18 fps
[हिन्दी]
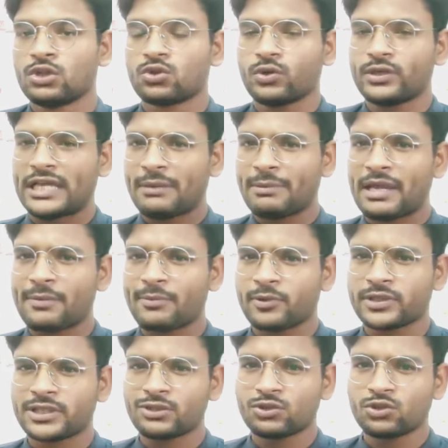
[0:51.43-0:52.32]
तो यहाँ मैं
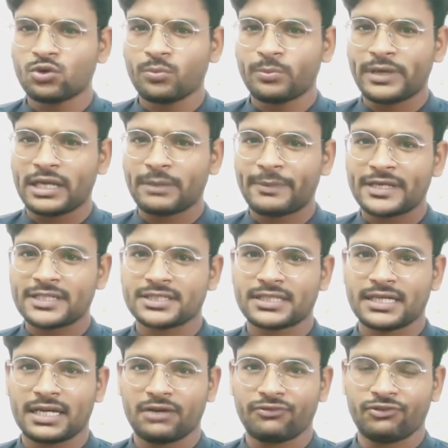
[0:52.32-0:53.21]
आपको बता दूँ तो मेरे
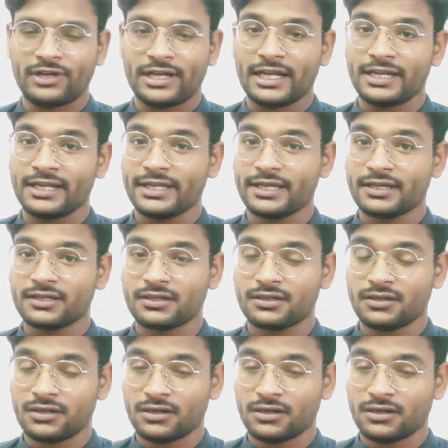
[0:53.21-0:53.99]
पास था फिलहाल एक